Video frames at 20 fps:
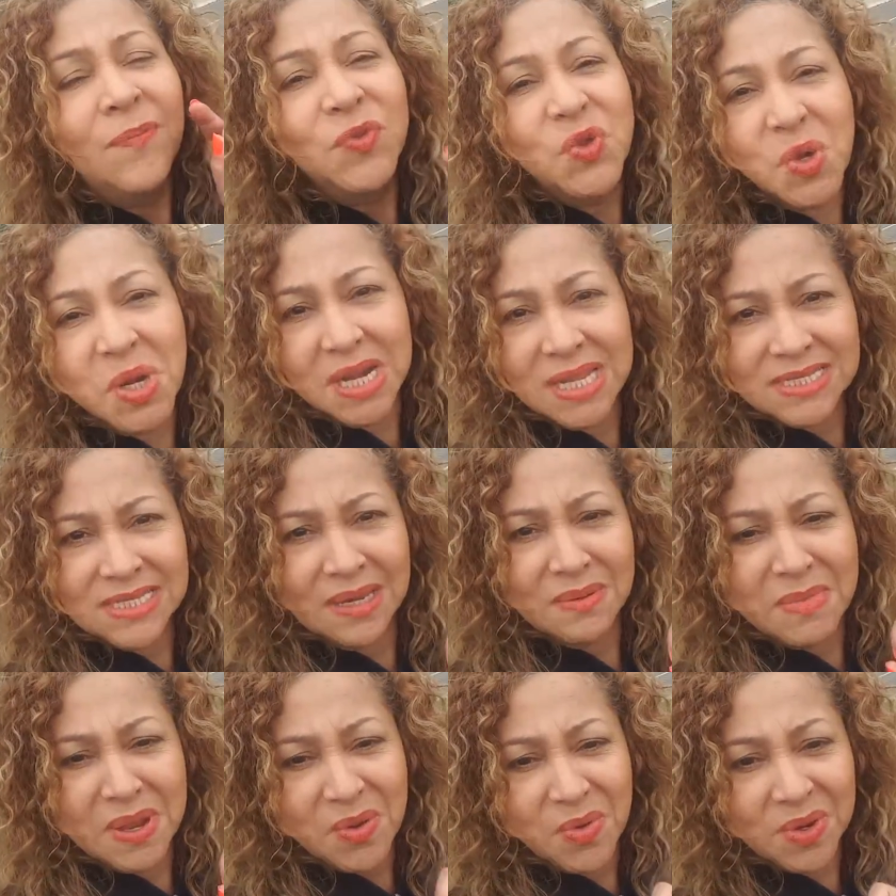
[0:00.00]
tú eres
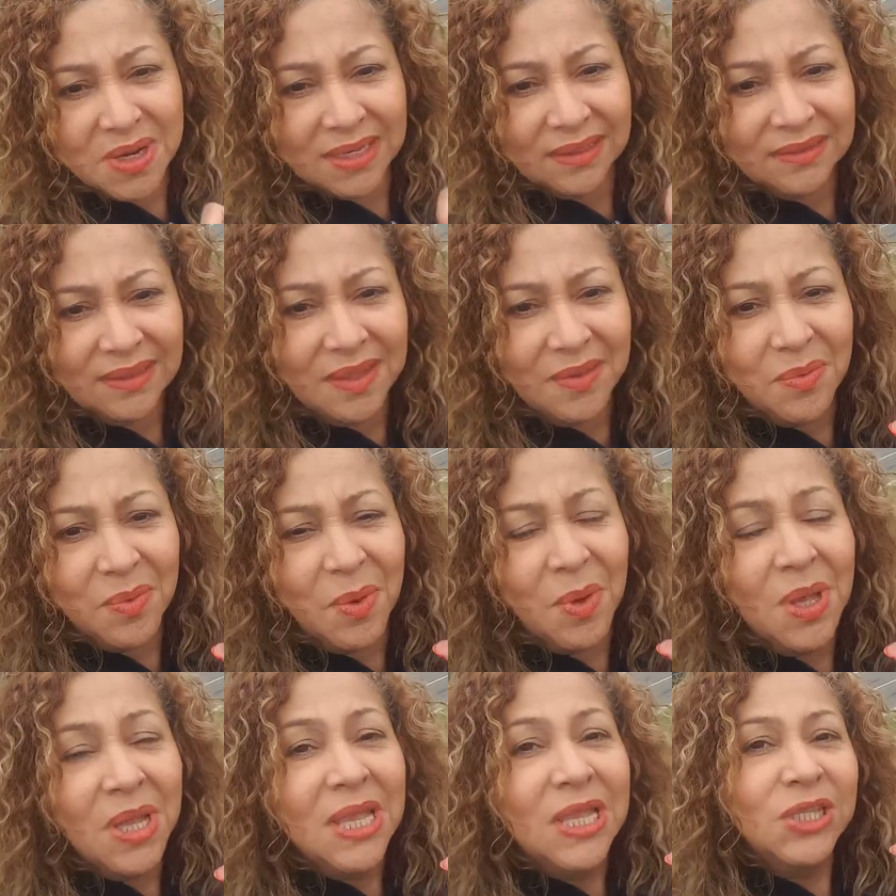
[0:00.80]
el mejor
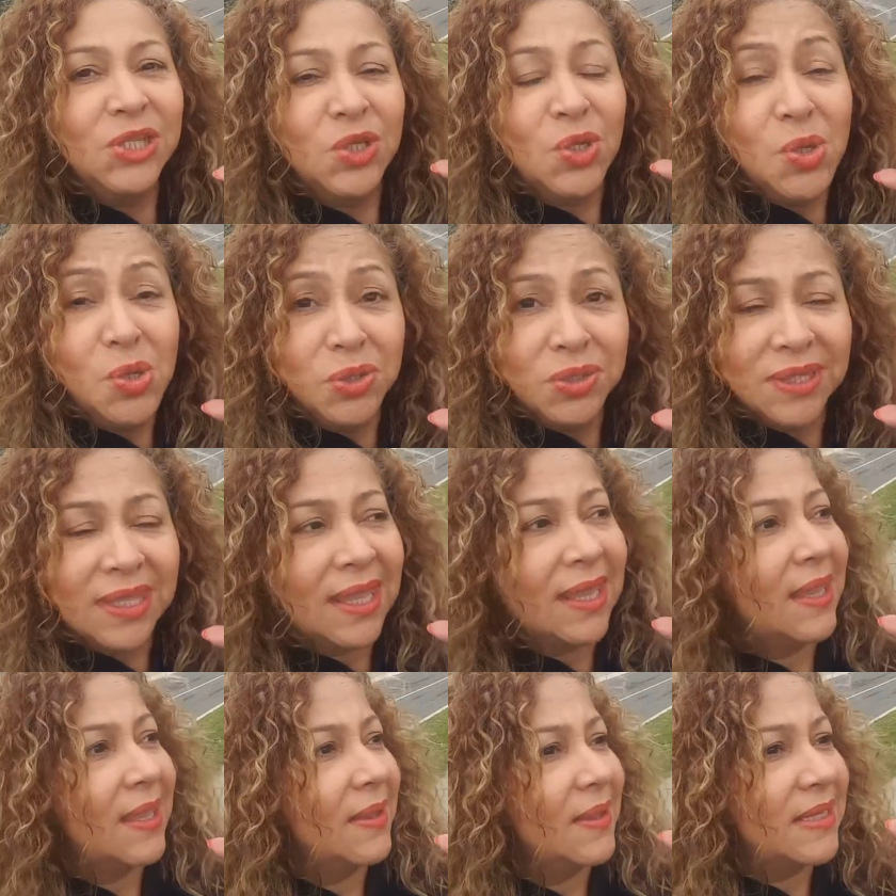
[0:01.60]
activo,
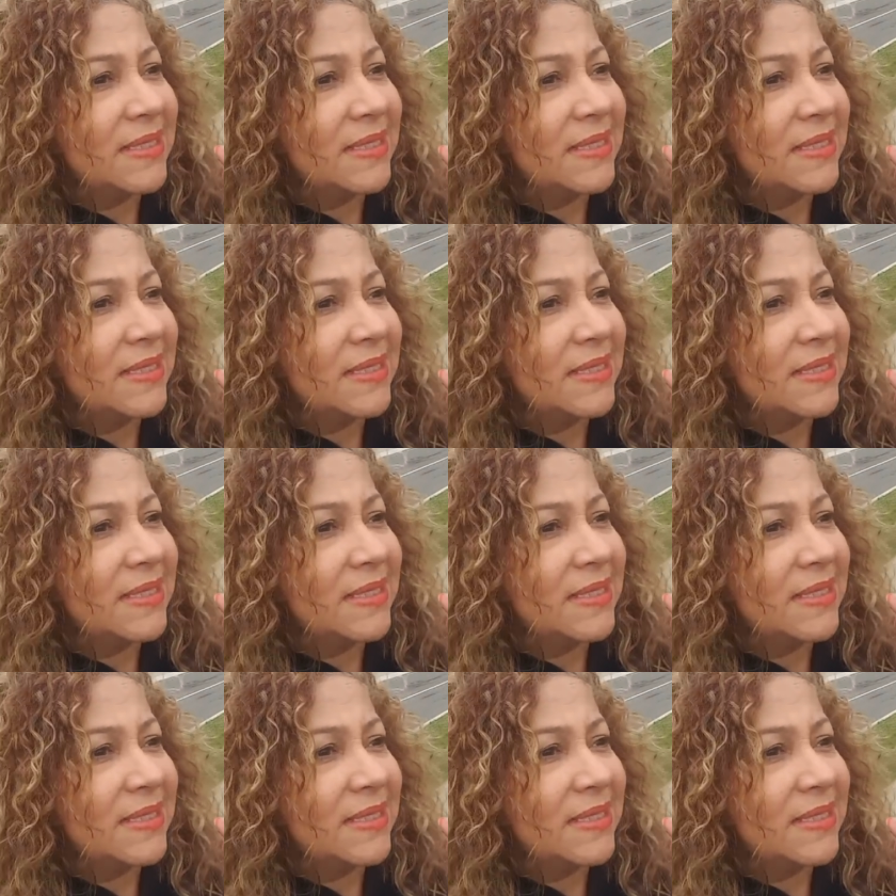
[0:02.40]
donde